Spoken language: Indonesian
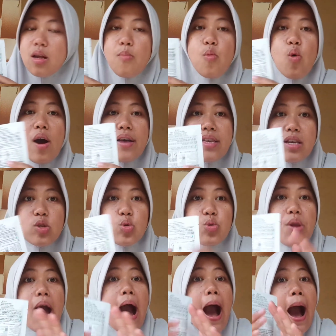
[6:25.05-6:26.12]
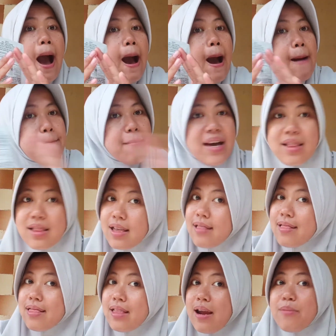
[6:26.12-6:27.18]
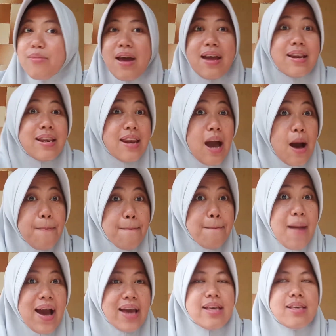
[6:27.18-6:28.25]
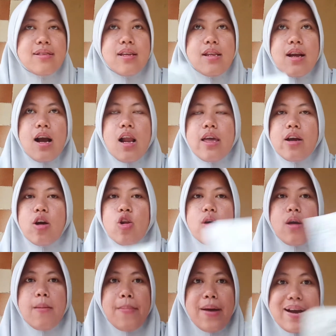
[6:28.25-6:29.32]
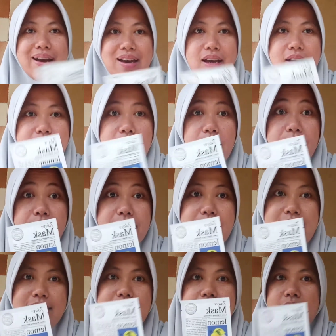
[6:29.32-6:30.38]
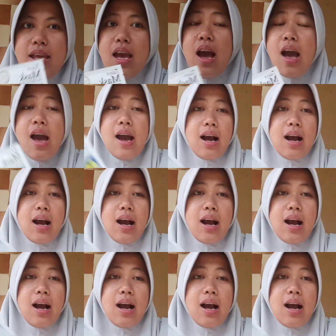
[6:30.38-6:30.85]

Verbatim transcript: semuanya sudah aman tentram dan damai jadi kalian kalau yang pakai Seven Days ini